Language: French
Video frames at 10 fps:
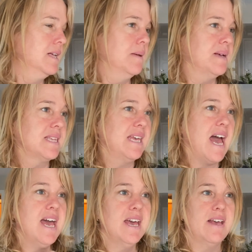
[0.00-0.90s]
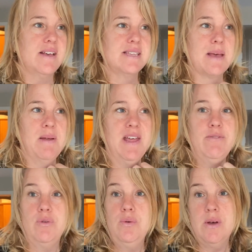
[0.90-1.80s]
Parce qu'hier, euh, Sabrina est
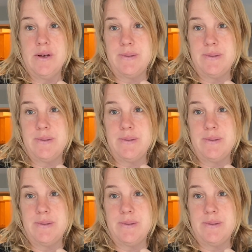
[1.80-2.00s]
venue,